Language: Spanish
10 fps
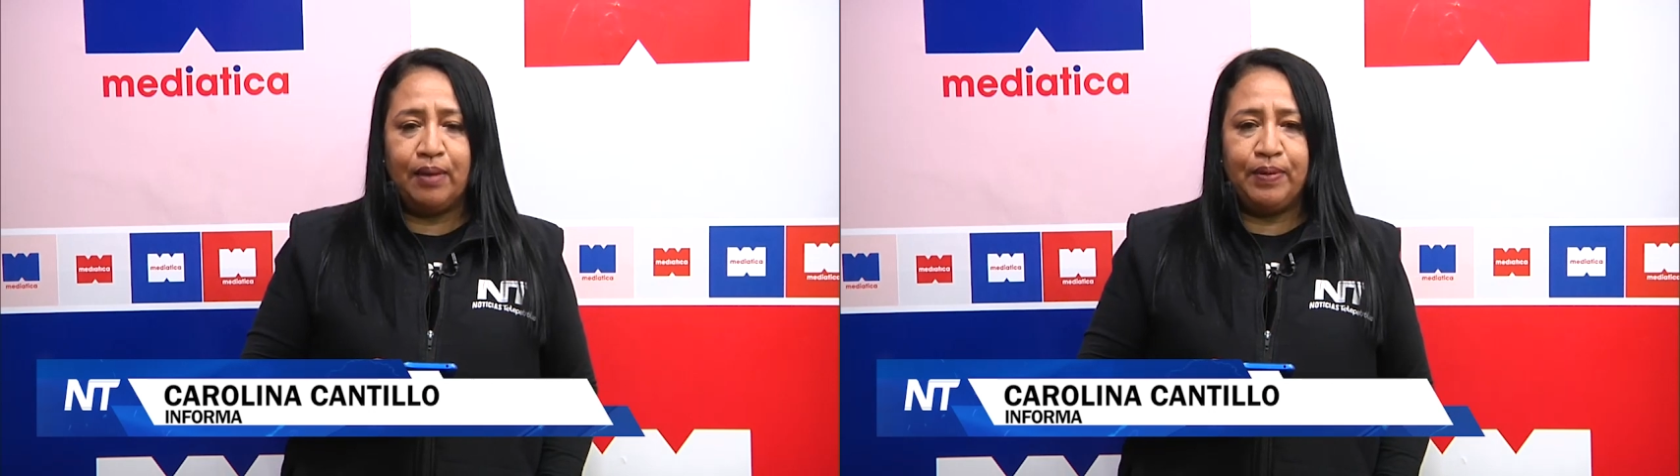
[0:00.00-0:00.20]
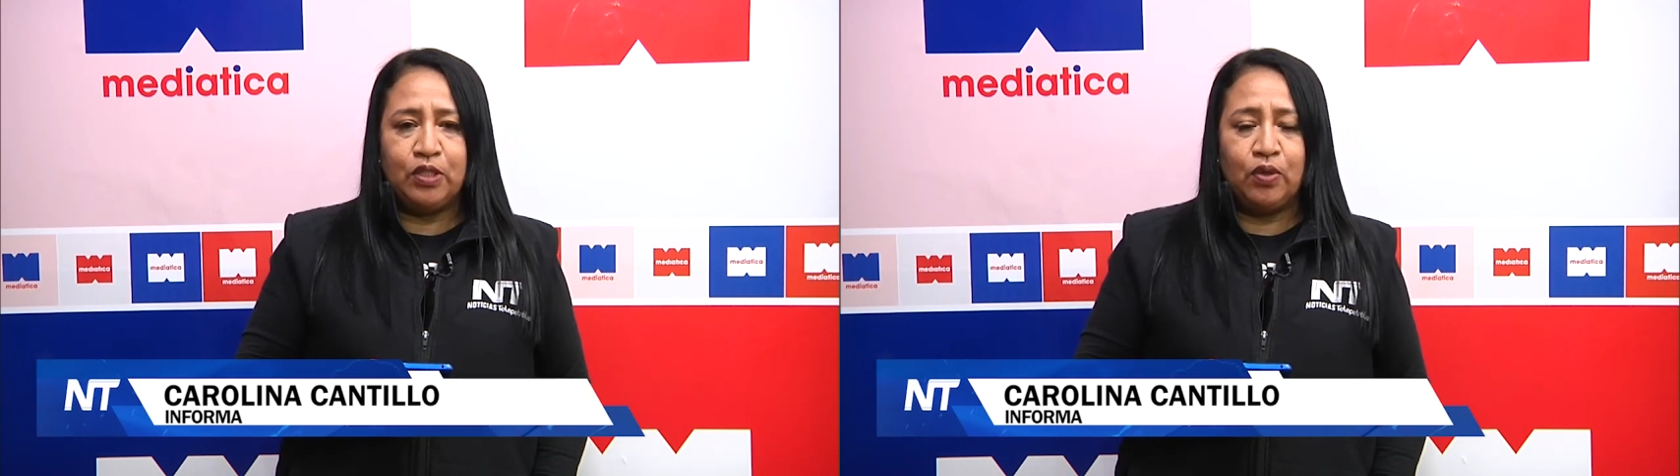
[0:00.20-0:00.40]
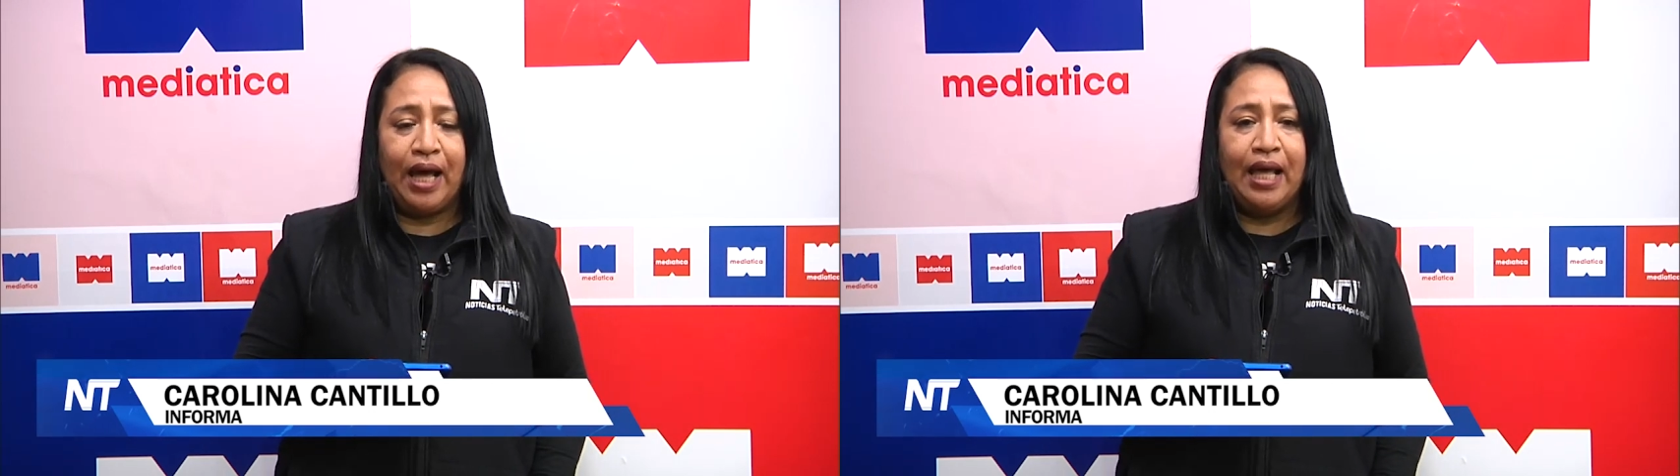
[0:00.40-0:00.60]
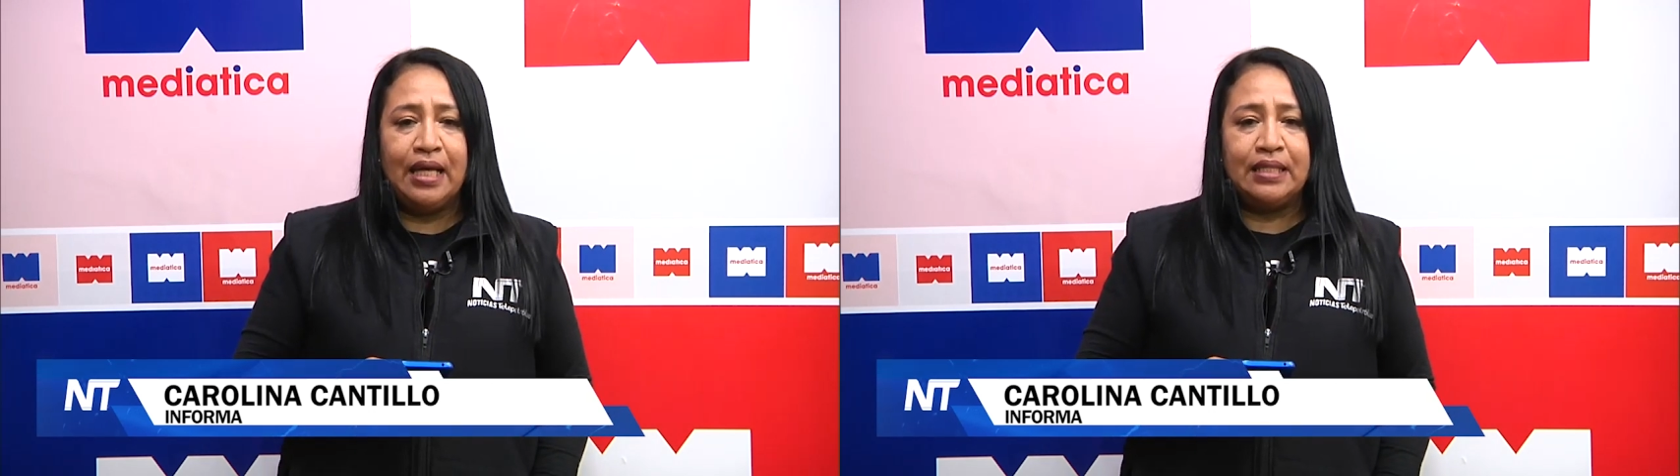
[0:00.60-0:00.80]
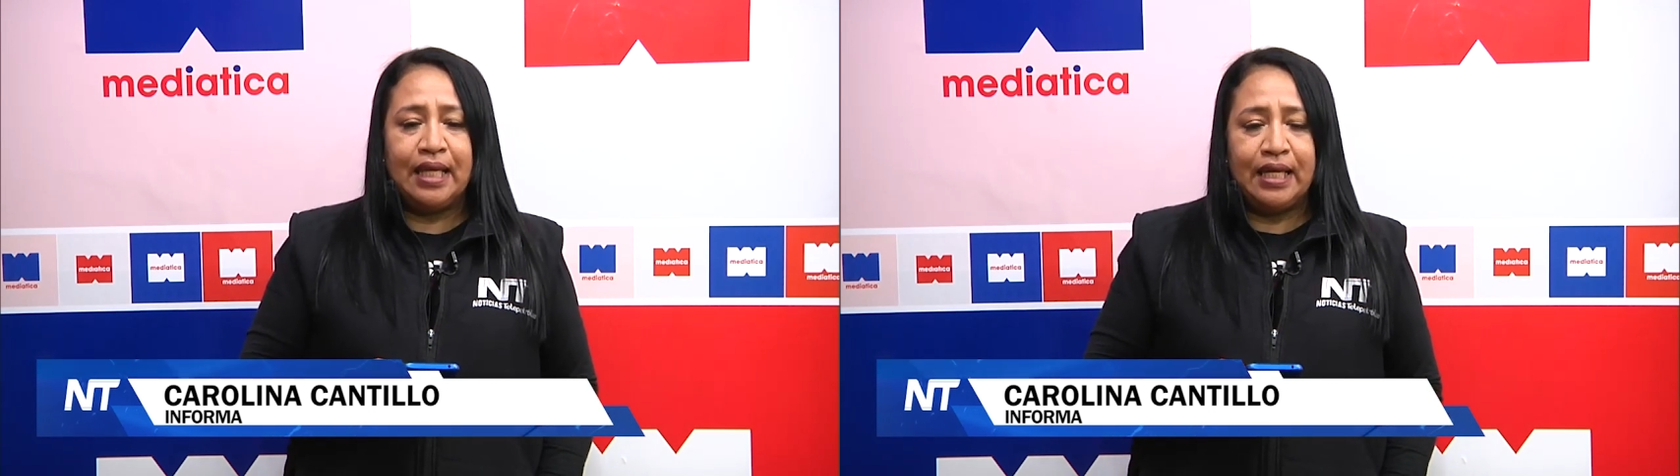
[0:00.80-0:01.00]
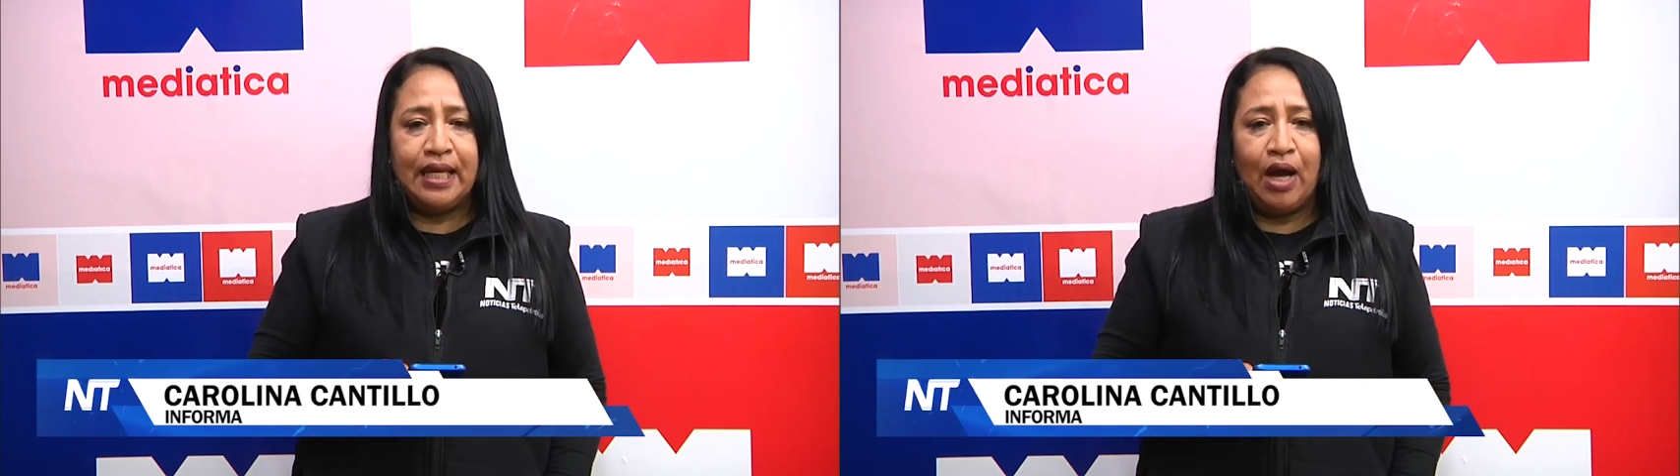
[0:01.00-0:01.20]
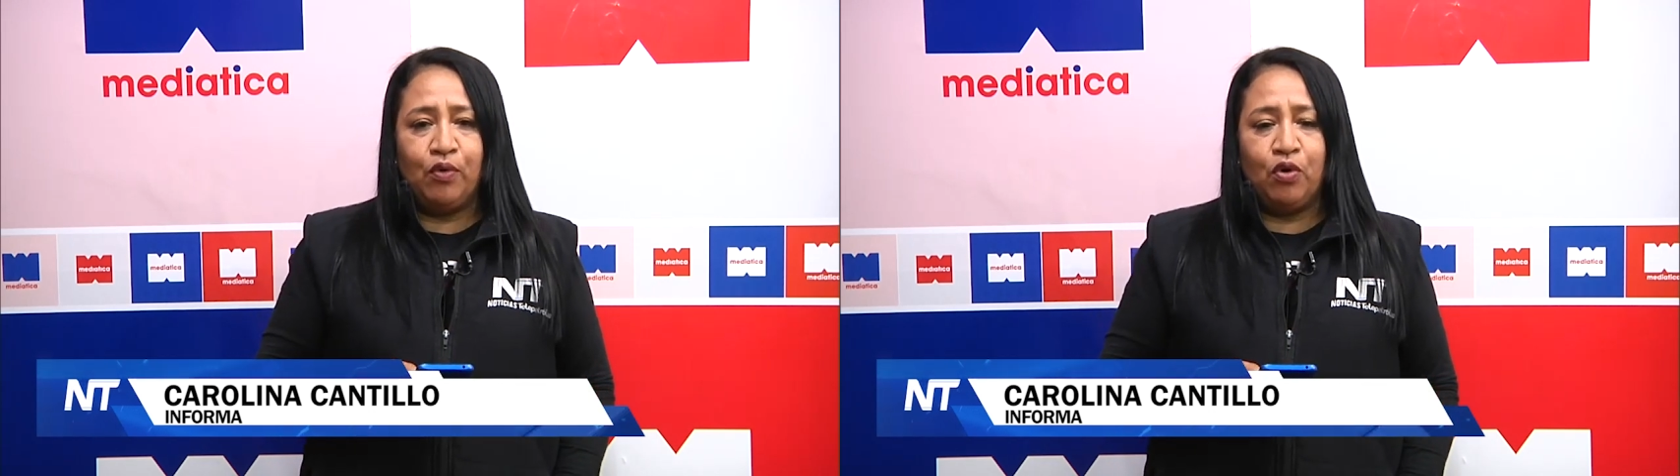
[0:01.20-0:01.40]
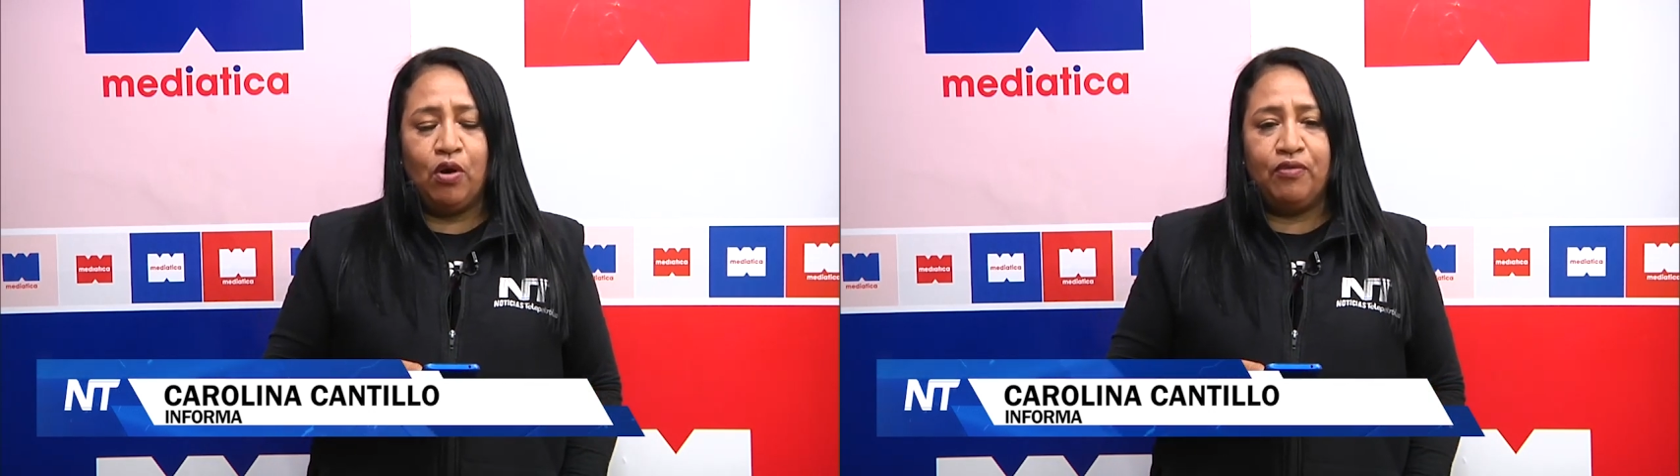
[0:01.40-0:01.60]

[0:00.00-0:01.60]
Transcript: Esta persona sería uno